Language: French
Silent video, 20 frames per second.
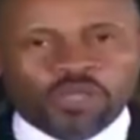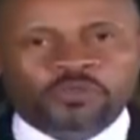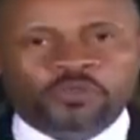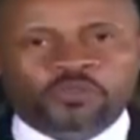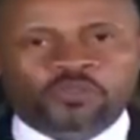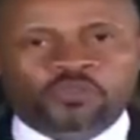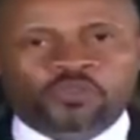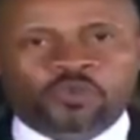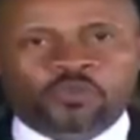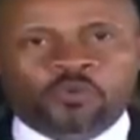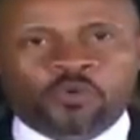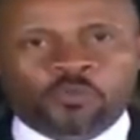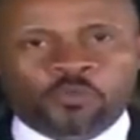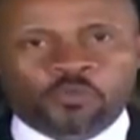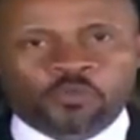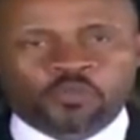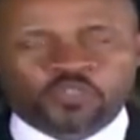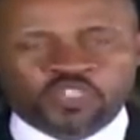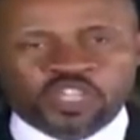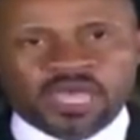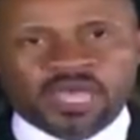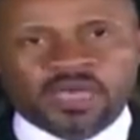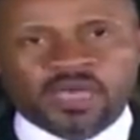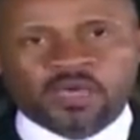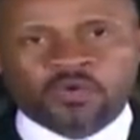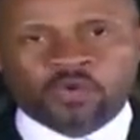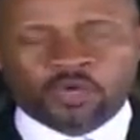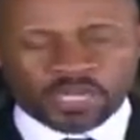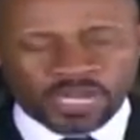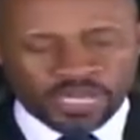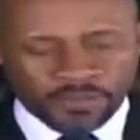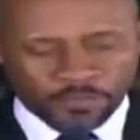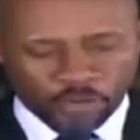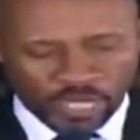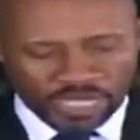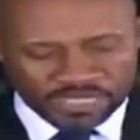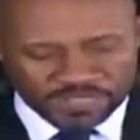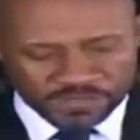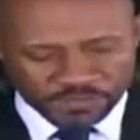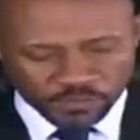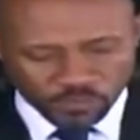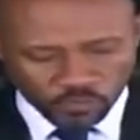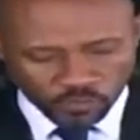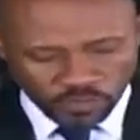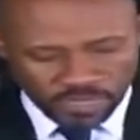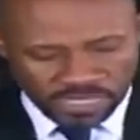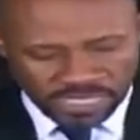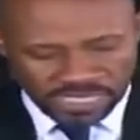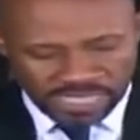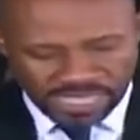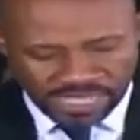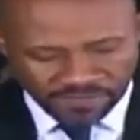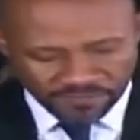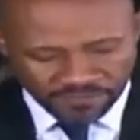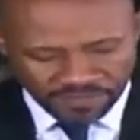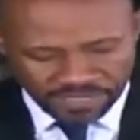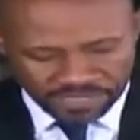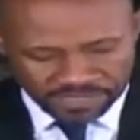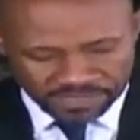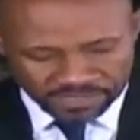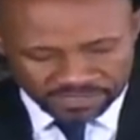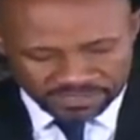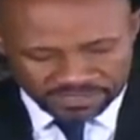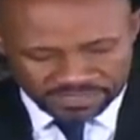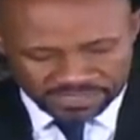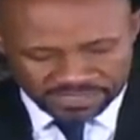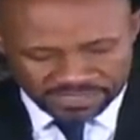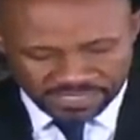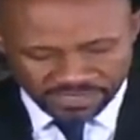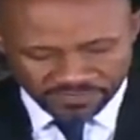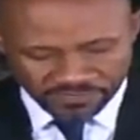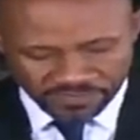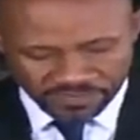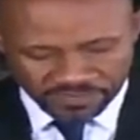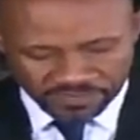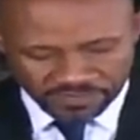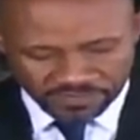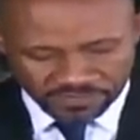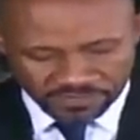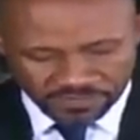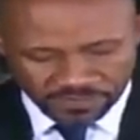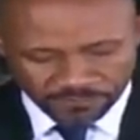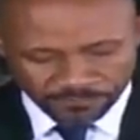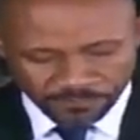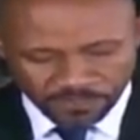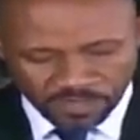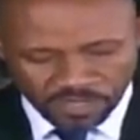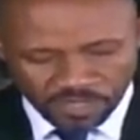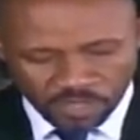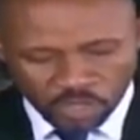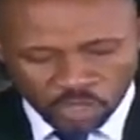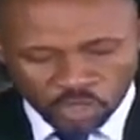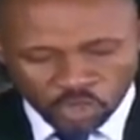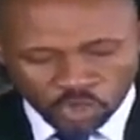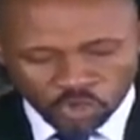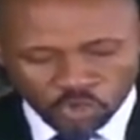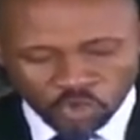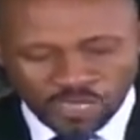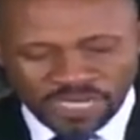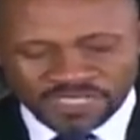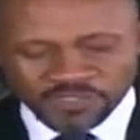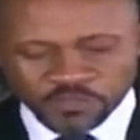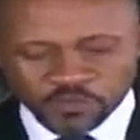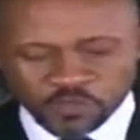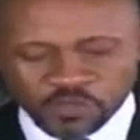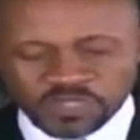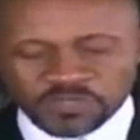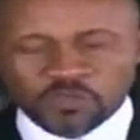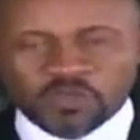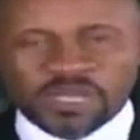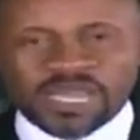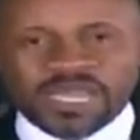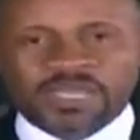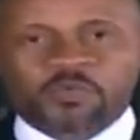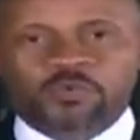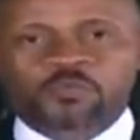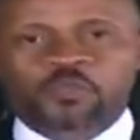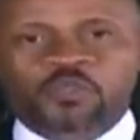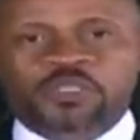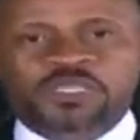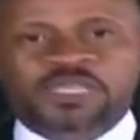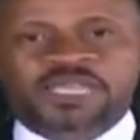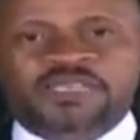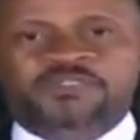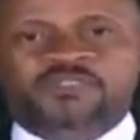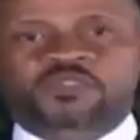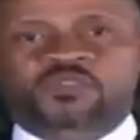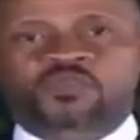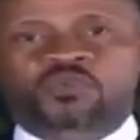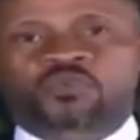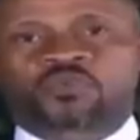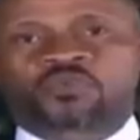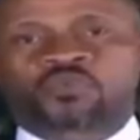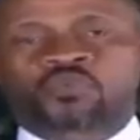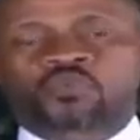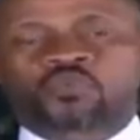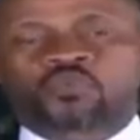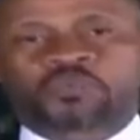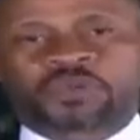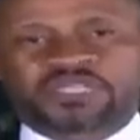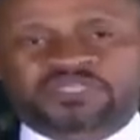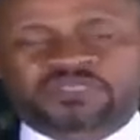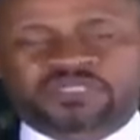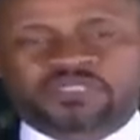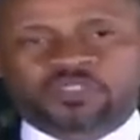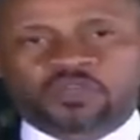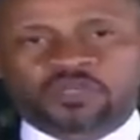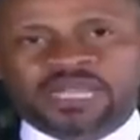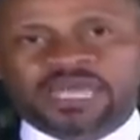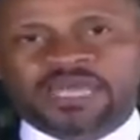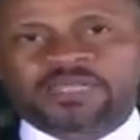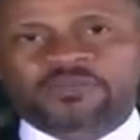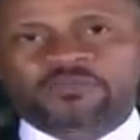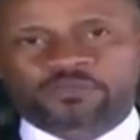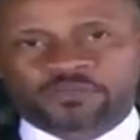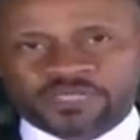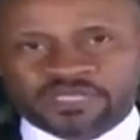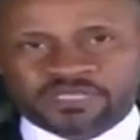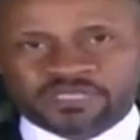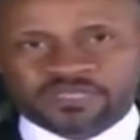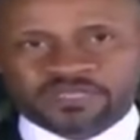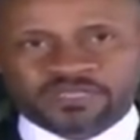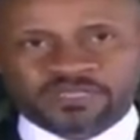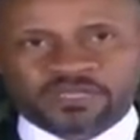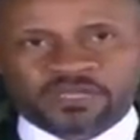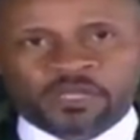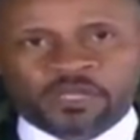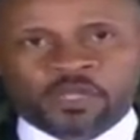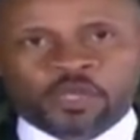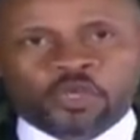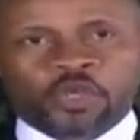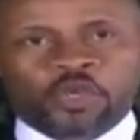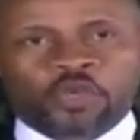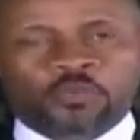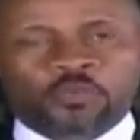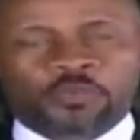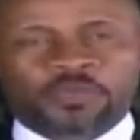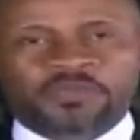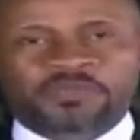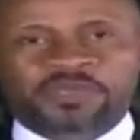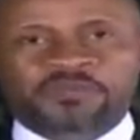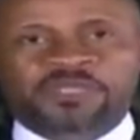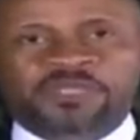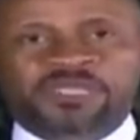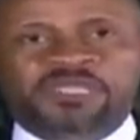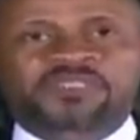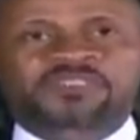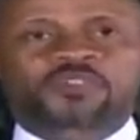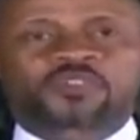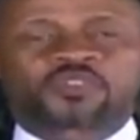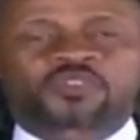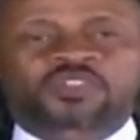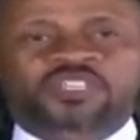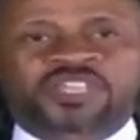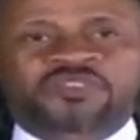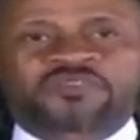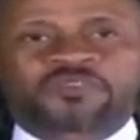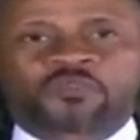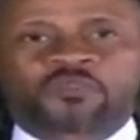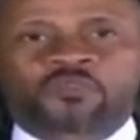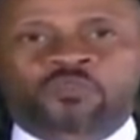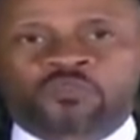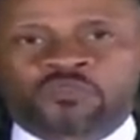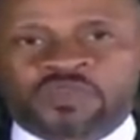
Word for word: au mois d'octobre prochain en collaboration avec ses services. Dans la suite de la communication du président de la République, le Premier ministre chef